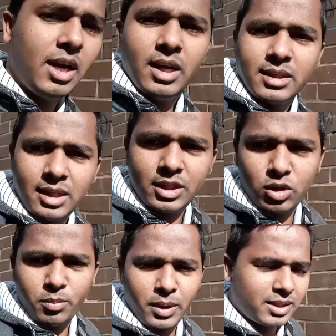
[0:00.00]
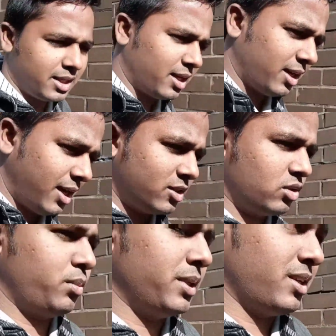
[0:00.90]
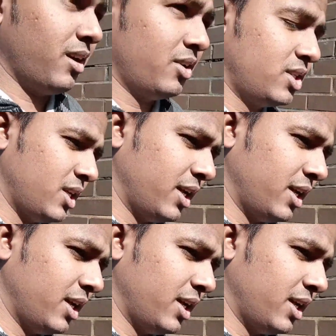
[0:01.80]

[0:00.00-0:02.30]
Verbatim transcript: তাদের জন্য প্র্যাকটিক্যাল ক্লাস অথবা যারা হচ্ছে